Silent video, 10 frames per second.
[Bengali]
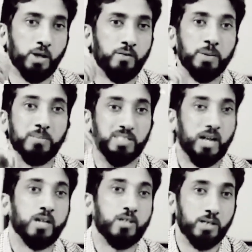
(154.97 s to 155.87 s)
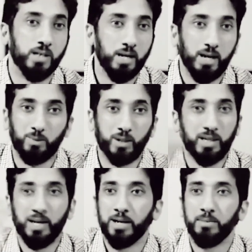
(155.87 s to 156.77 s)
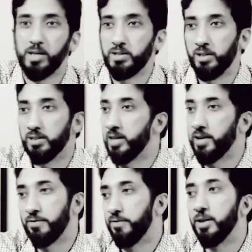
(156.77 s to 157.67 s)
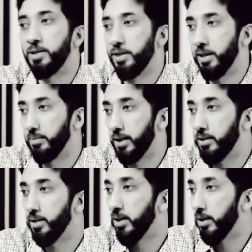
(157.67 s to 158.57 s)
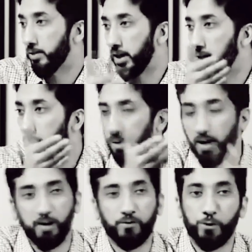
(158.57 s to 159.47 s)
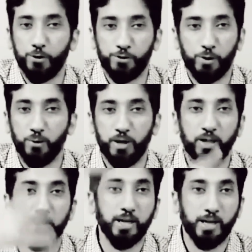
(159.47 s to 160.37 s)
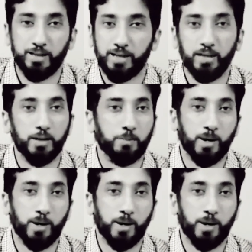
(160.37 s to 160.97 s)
এমন মানুষ যারা মসজিদের জন্য কাজ করেন আর মসজিদের জন্য কাজ করা কোনো আরামের কাজ নয় জোনিংয়ের জন্য আবেদন করা